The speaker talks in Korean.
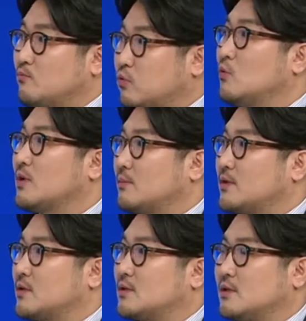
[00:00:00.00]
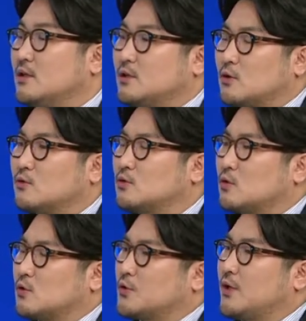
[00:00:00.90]
프로그램들을
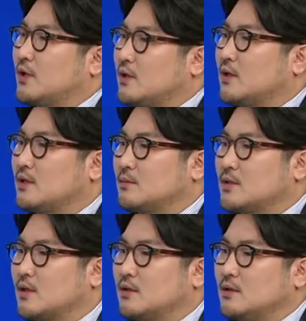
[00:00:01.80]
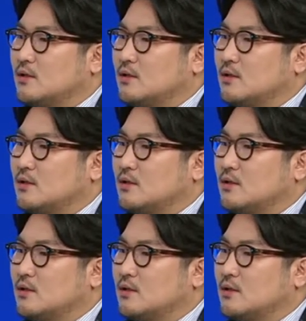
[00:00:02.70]
적극적으로 기획할 생각입니다.